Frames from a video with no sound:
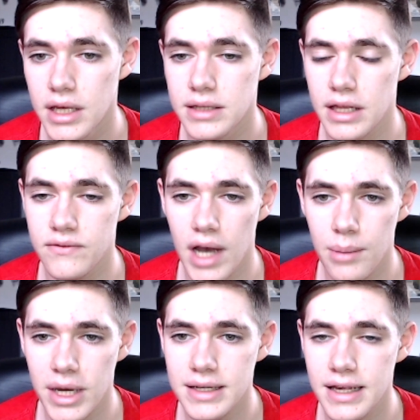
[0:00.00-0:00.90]
Denn wir
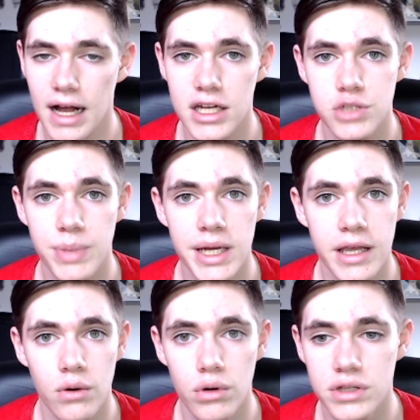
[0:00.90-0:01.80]
haben eigentlich alle Spiele
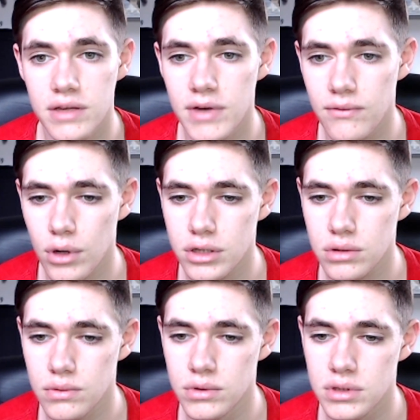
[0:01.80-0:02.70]
geholt, die wir wollten.
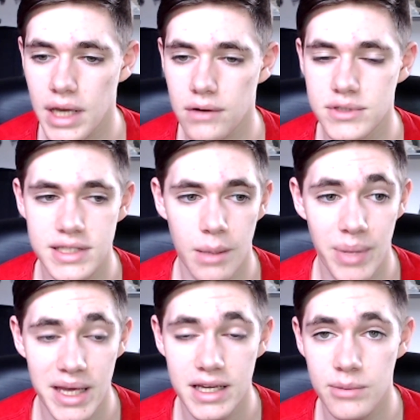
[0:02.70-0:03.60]
Und ja, unseren
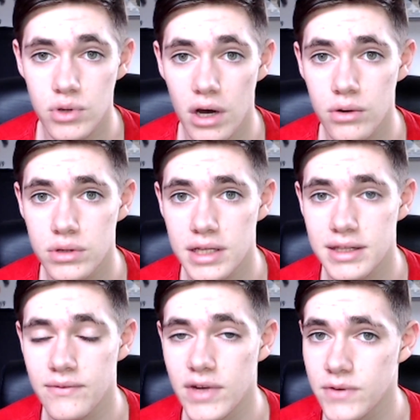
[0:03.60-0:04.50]
Backup-Torhüter,
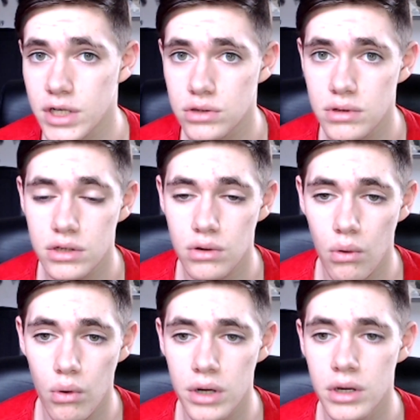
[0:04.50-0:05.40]
den werden wir natürlich noch
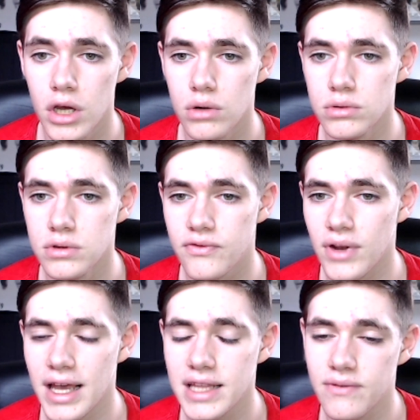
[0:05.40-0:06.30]
holen. Und
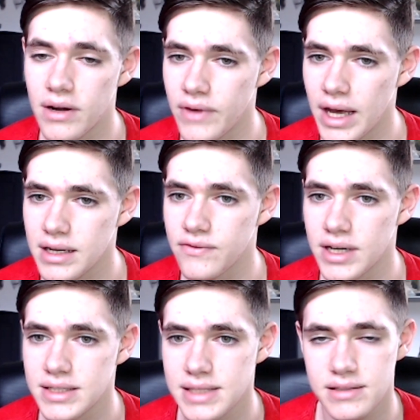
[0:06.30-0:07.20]
vielleicht Valverde,
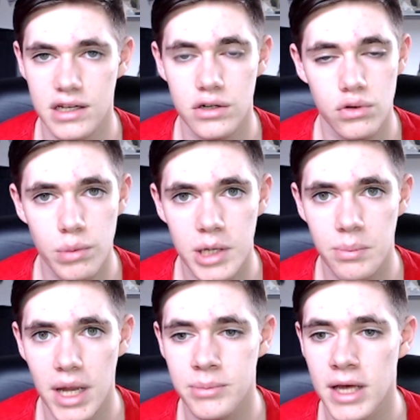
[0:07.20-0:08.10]
falls das Geld übrig
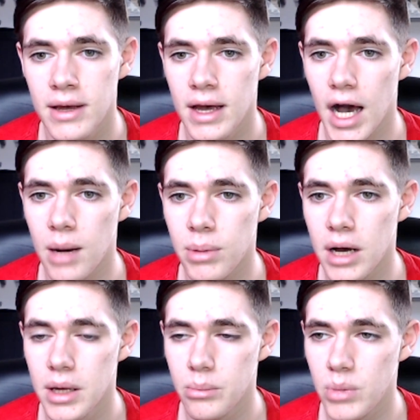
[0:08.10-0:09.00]
bleibt. Aber
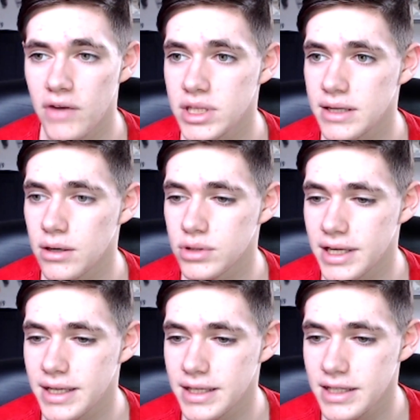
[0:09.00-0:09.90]
mehr wird dann auch,
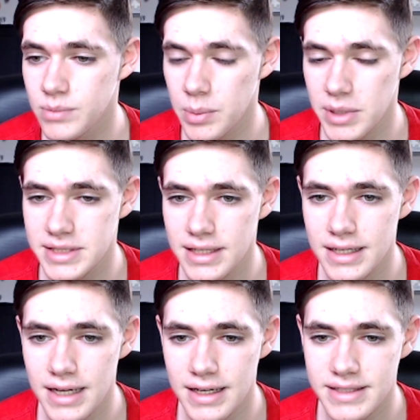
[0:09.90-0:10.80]
denke ich, nicht mehr passieren
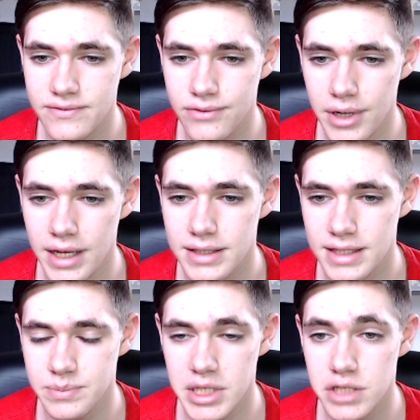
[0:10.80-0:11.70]
in der nächsten Folge.
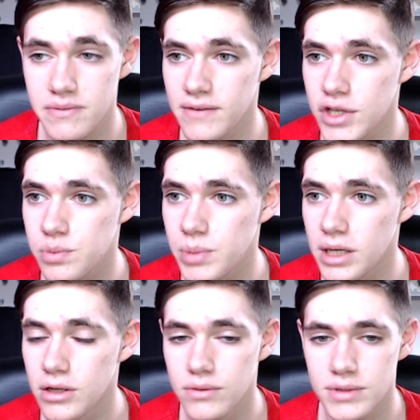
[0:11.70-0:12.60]
Das Match werden wir
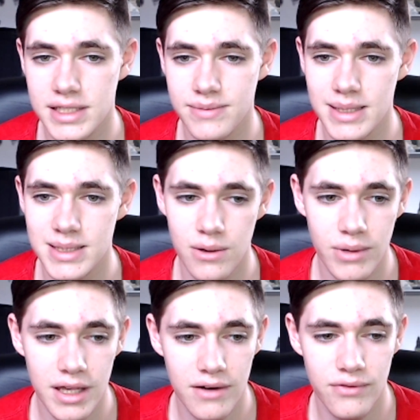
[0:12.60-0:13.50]
spielen und das war es dann auch
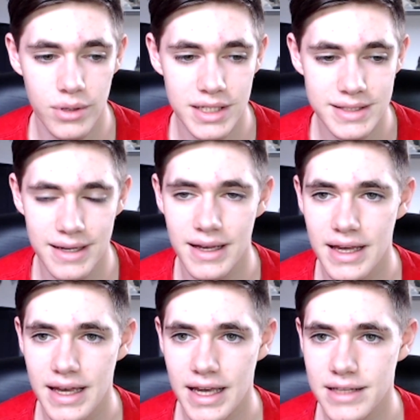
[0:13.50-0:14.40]
hier von dieser
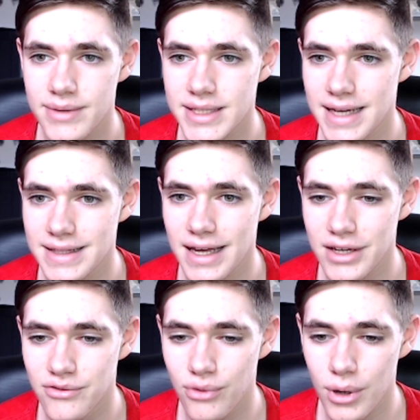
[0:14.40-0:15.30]
etwas
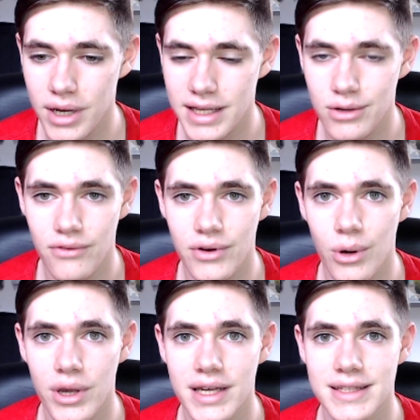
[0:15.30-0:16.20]
anderen Folge. Ich hoffe,
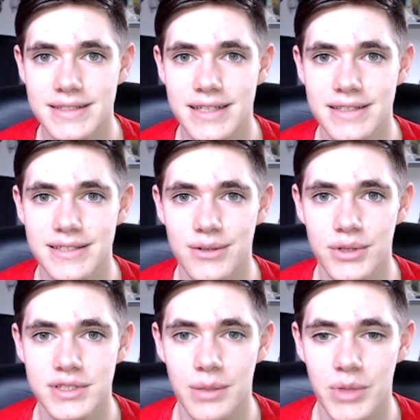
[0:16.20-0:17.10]
euch hat das Ganze
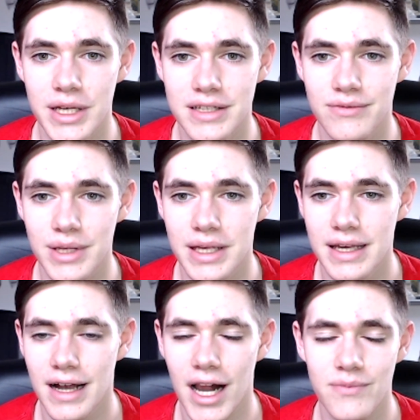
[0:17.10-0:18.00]
trotzdem irgendwie
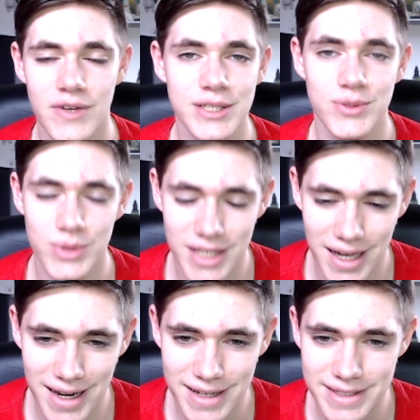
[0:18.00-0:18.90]
halbwegs
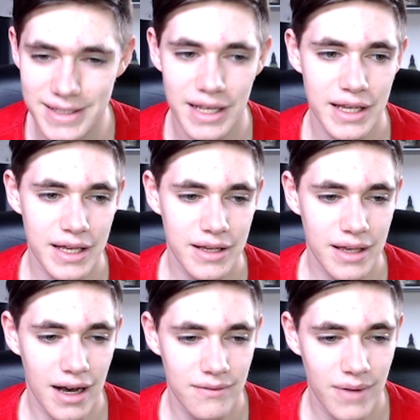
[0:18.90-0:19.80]
unterhalten
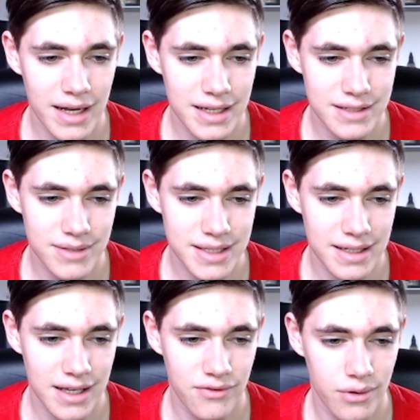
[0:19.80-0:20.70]
ja, war eine etwas
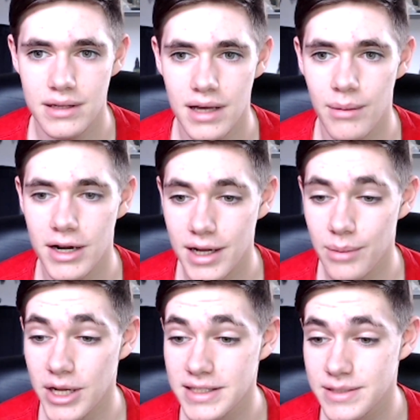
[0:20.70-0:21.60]
andere Folge, aber da kann
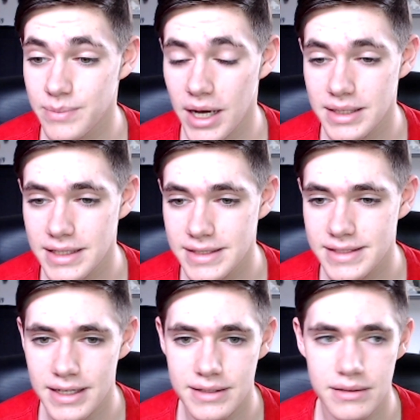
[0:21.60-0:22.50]
man nichts machen. Ist
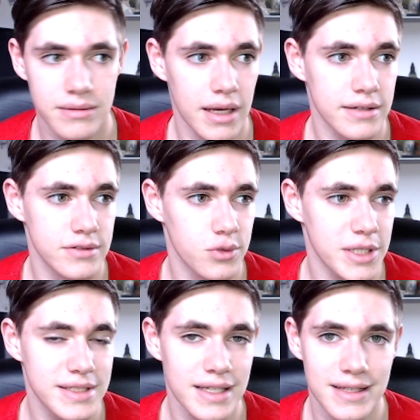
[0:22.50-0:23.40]
halt, ja, so
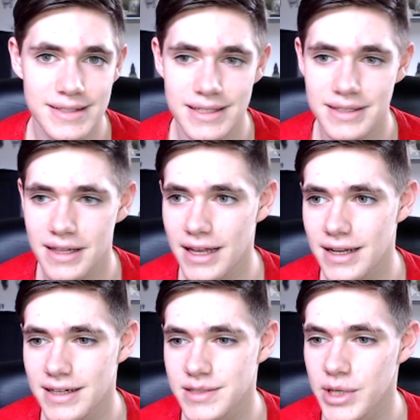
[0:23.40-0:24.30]
passiert, dass ich
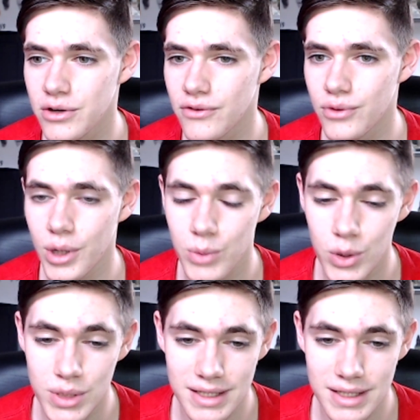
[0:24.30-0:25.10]
leider das Mikrofon gemutet